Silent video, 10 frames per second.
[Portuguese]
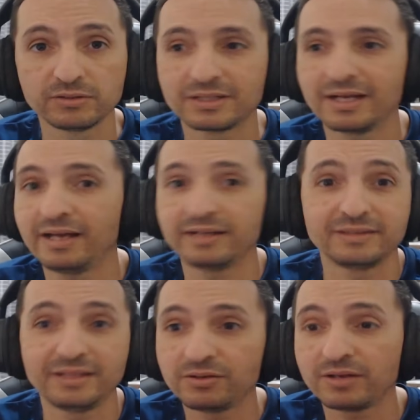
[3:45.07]
Cara,
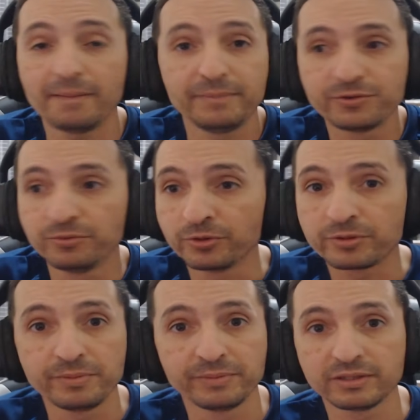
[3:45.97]
tem amigo meu
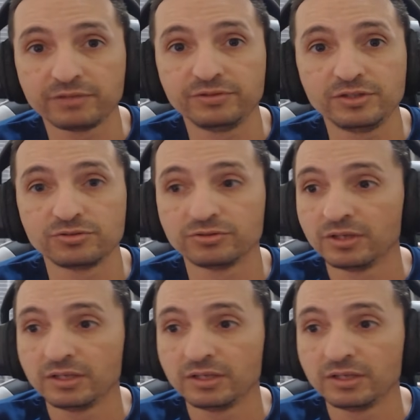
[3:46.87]
que me manda vídeo.